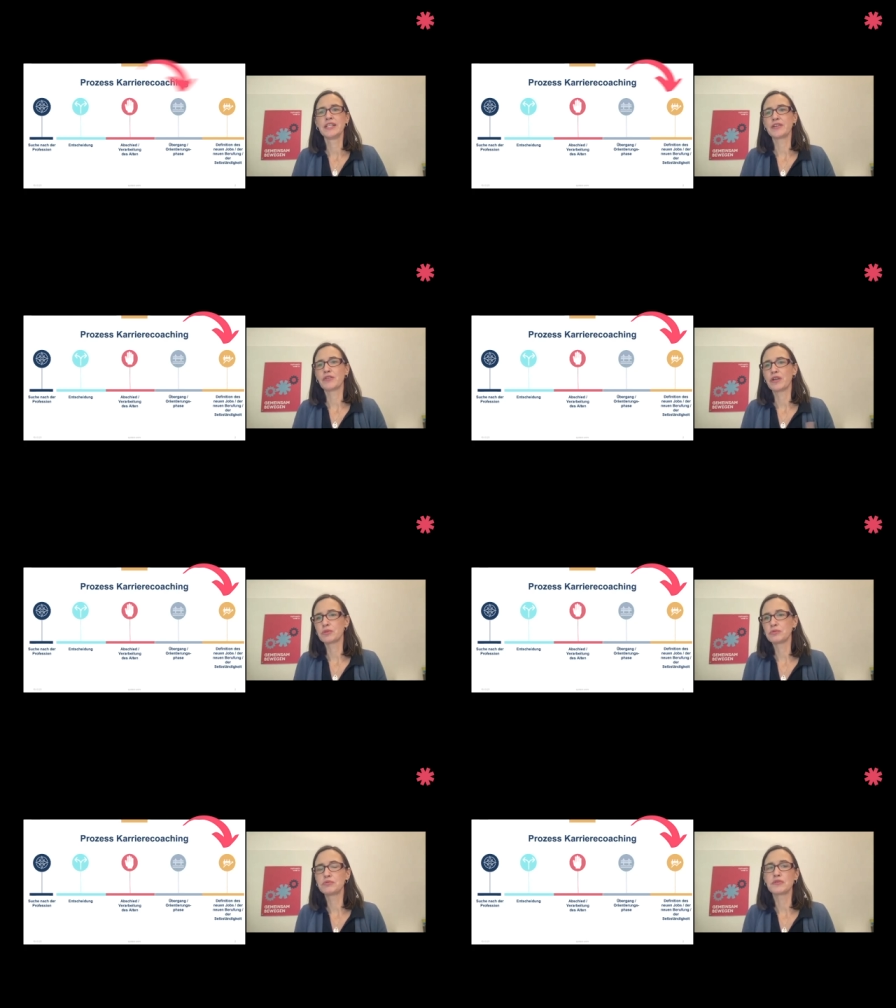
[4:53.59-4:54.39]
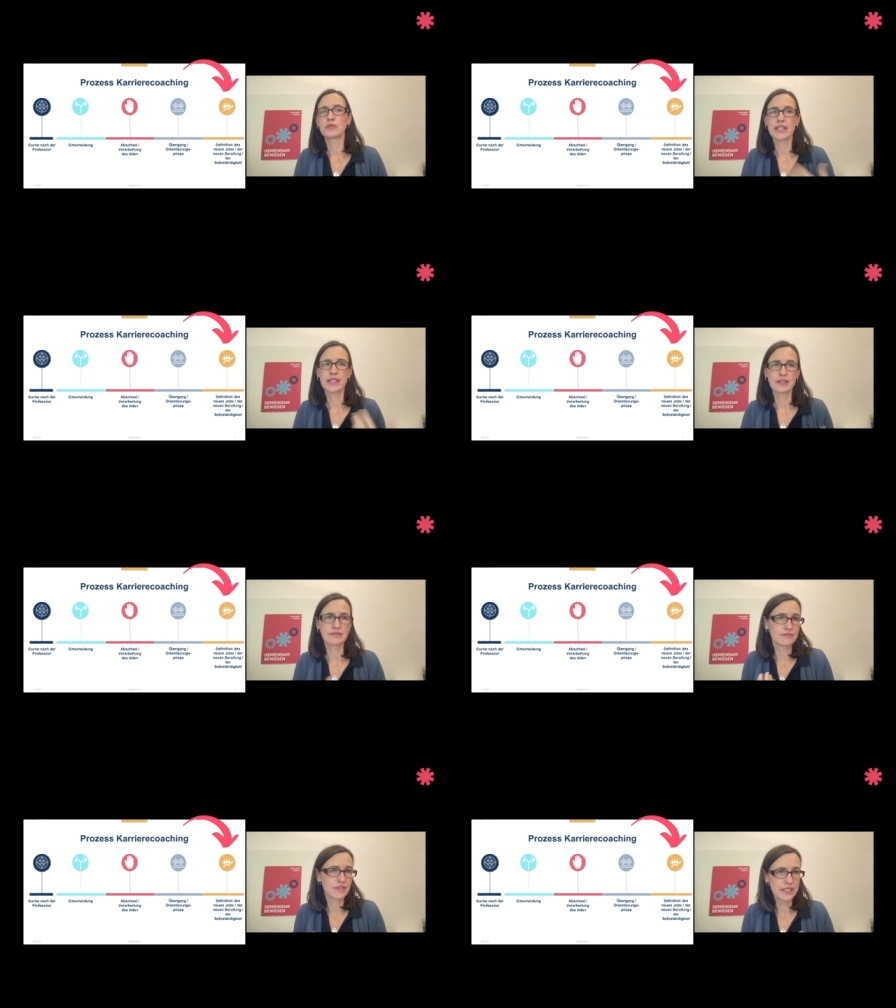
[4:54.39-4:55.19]
der neuen Berufung,
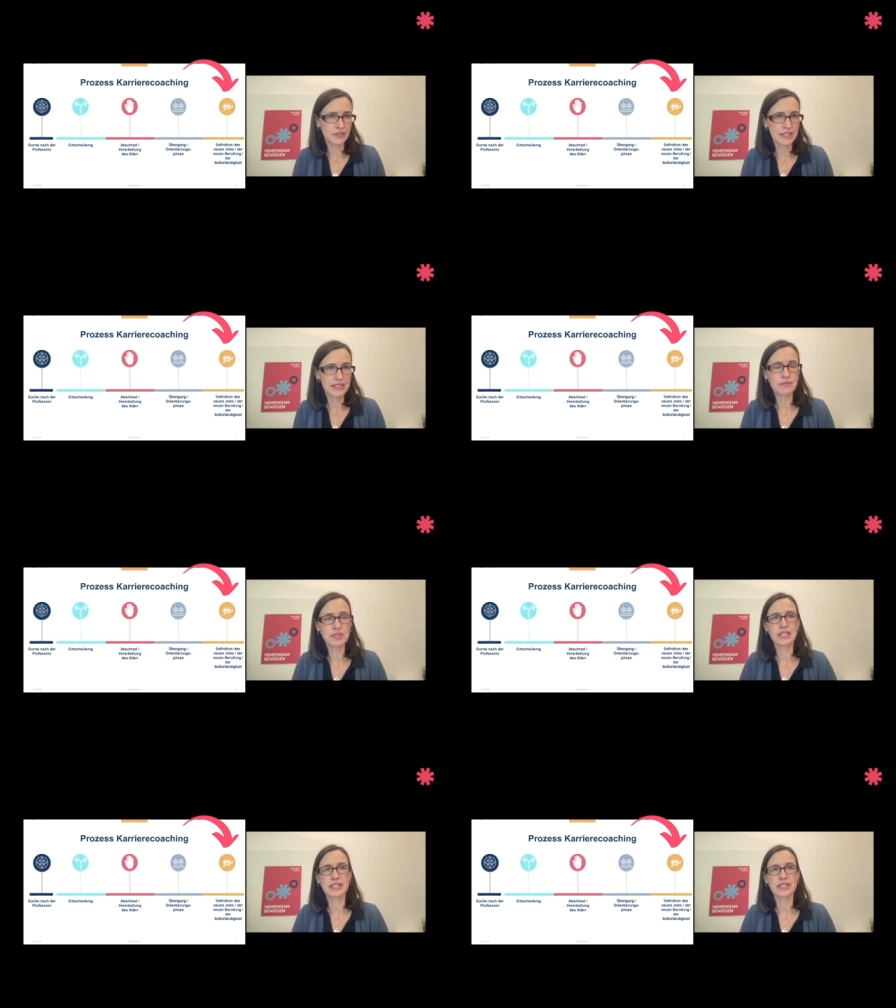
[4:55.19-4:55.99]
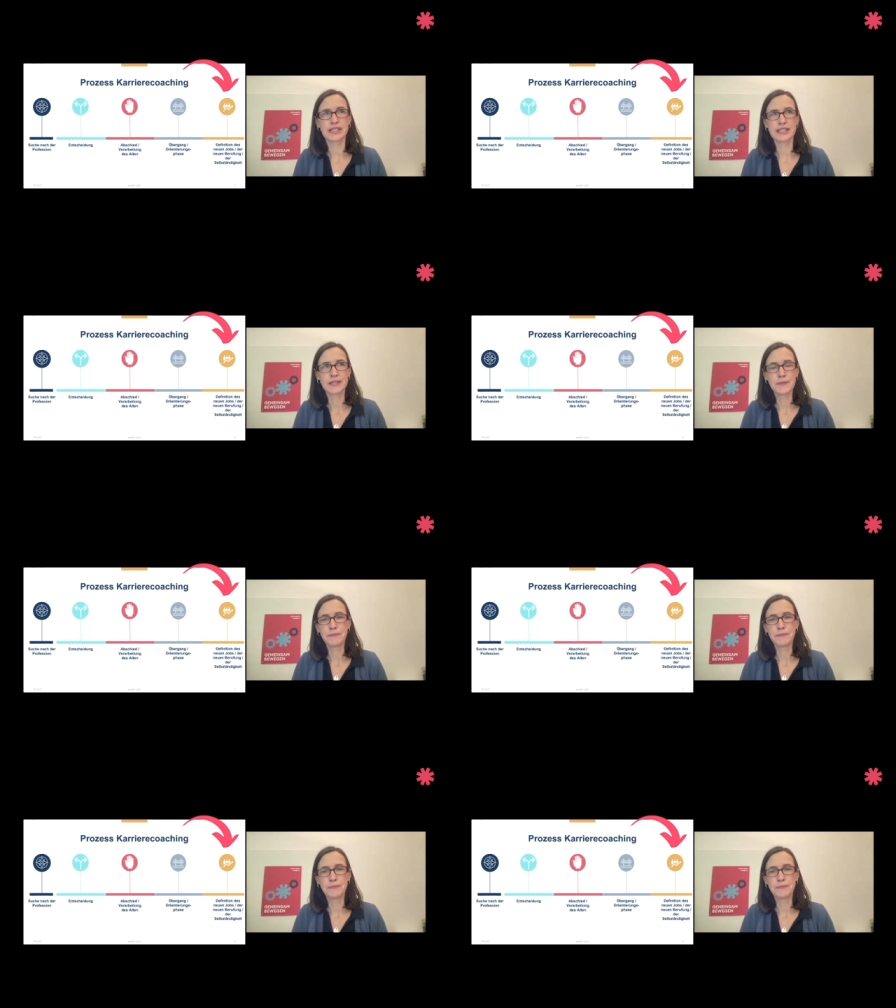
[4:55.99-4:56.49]
der, vielleicht auch der Selbstständigkeit.